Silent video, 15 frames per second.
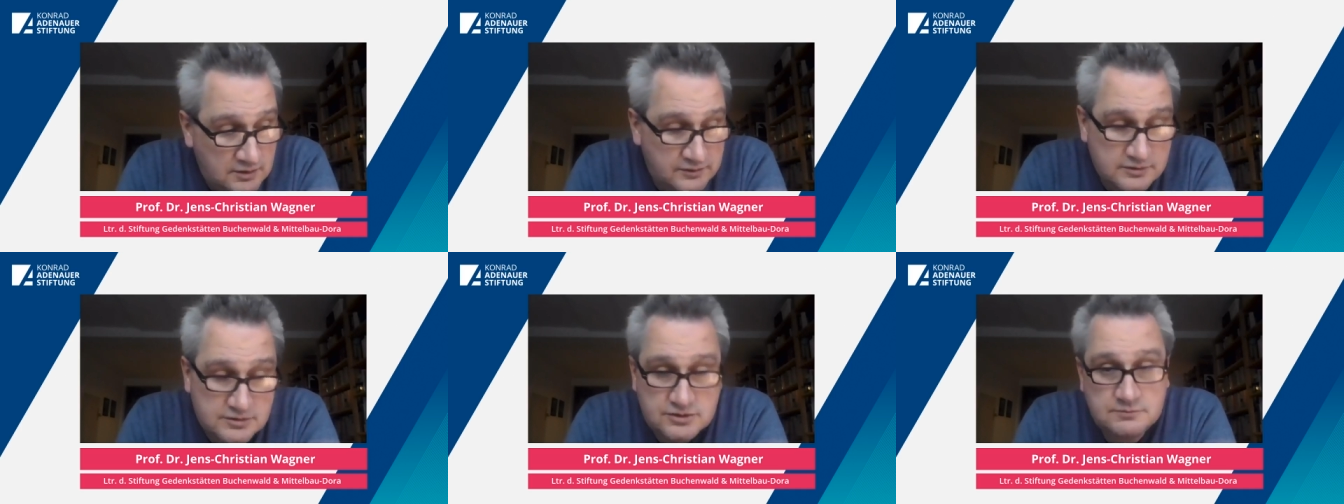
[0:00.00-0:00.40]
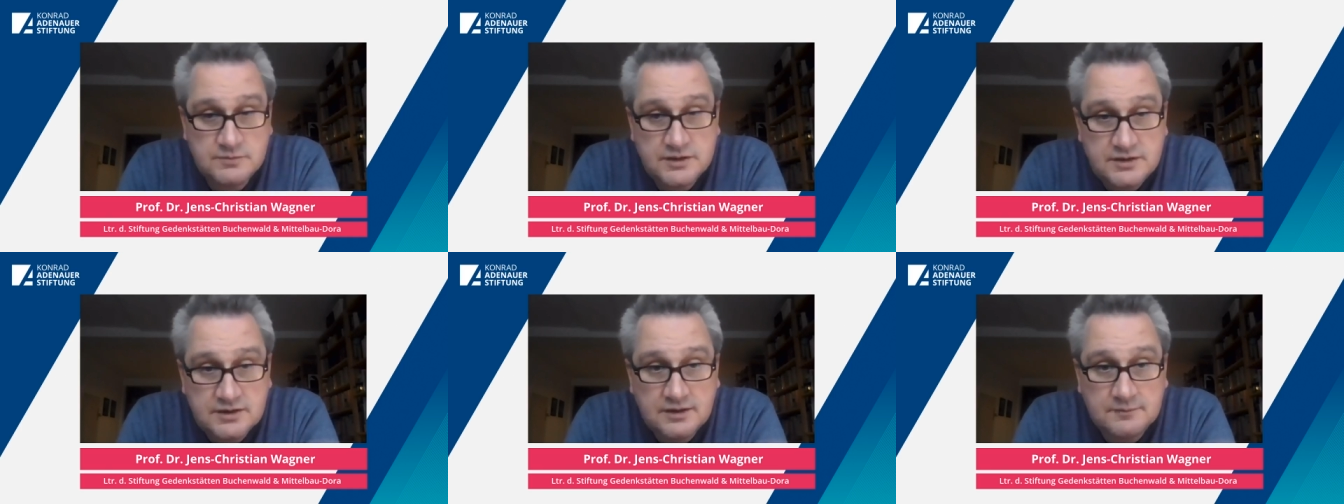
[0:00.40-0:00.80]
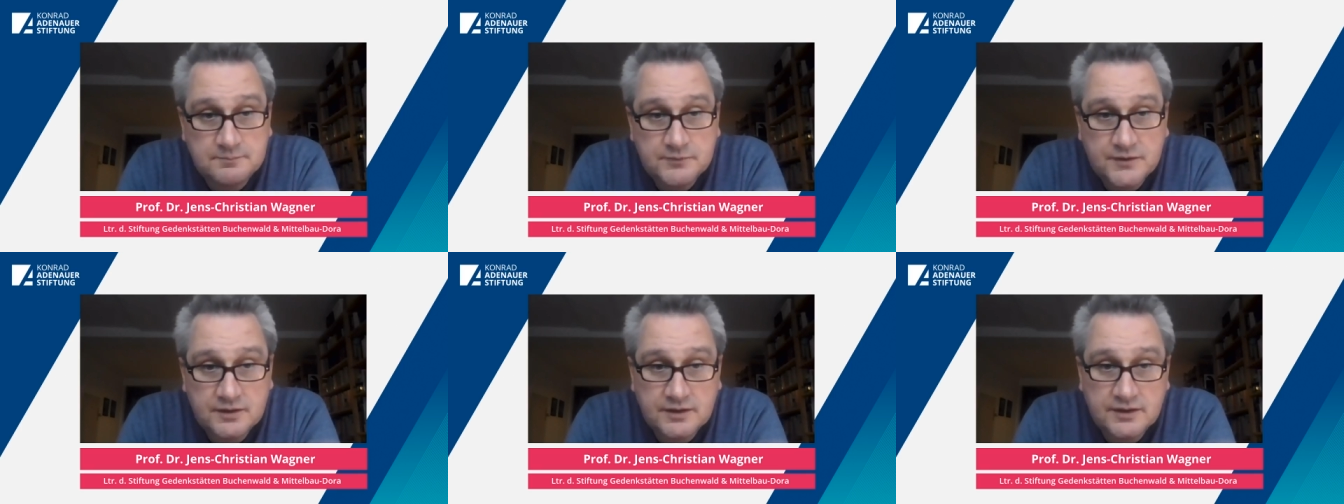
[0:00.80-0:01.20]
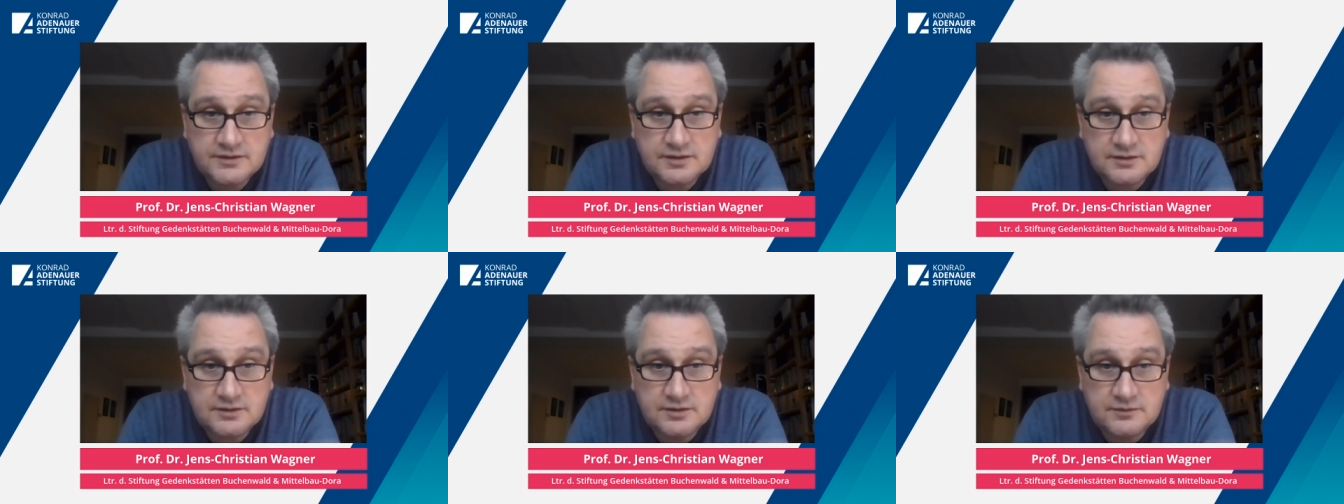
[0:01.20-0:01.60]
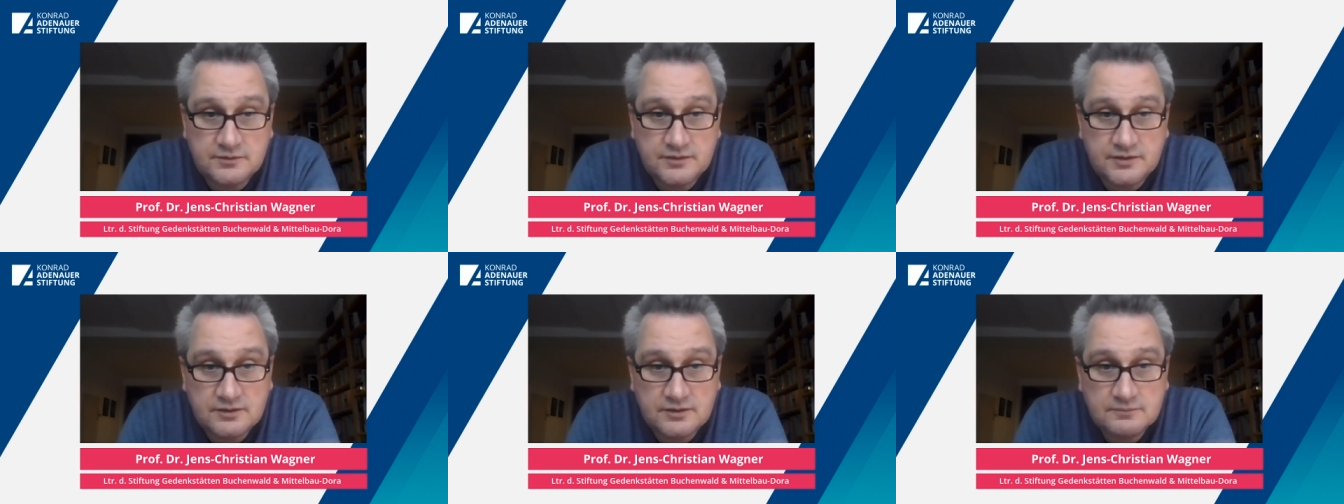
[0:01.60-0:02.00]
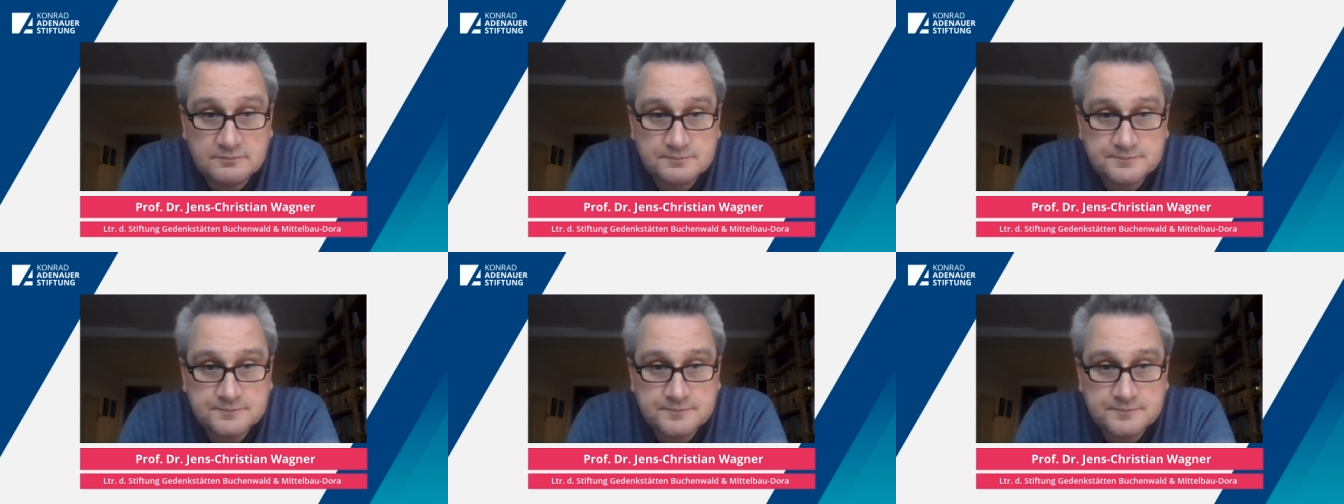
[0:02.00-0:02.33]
Social Media recht aktiv sind.